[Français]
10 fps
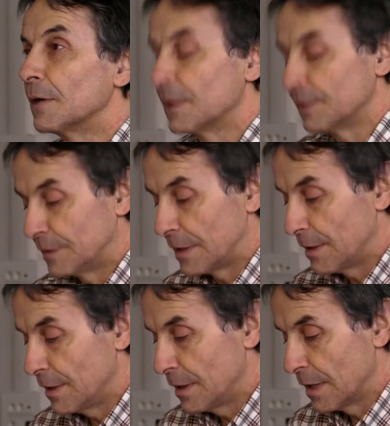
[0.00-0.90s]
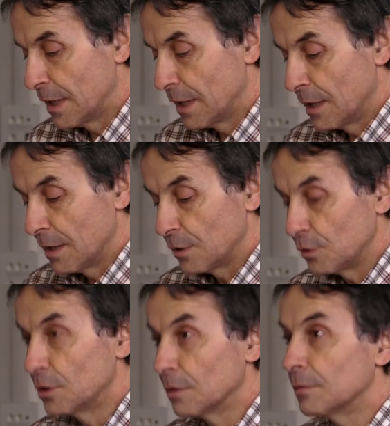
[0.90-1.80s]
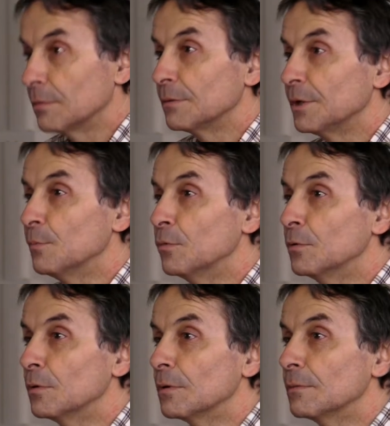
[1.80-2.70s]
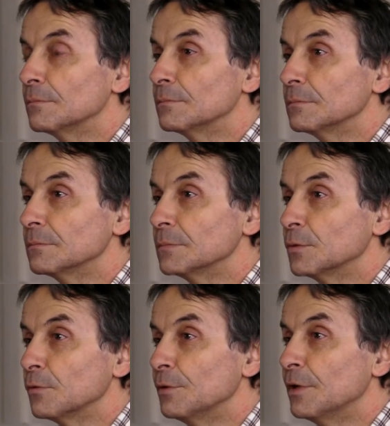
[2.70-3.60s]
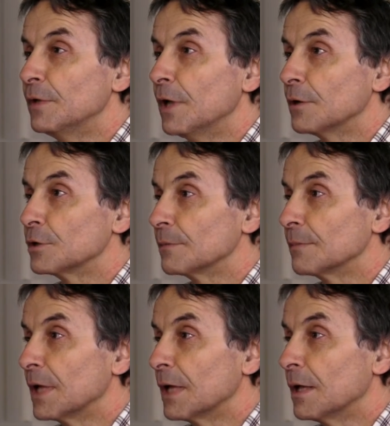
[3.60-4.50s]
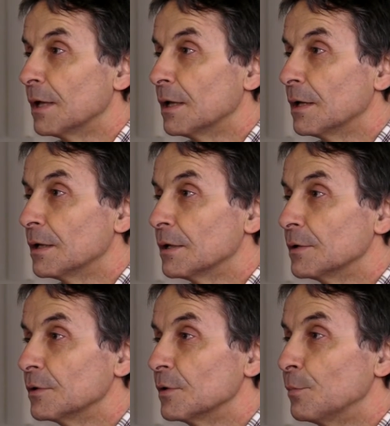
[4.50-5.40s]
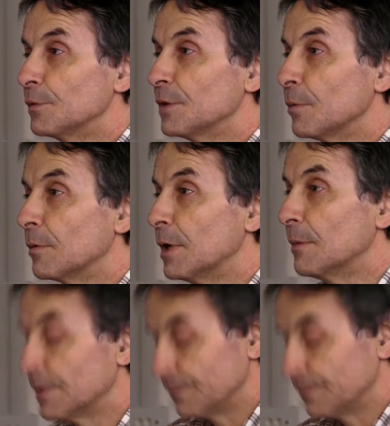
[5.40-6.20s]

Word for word: installés dans des bourgs ou des villages, ce qui pose un problème.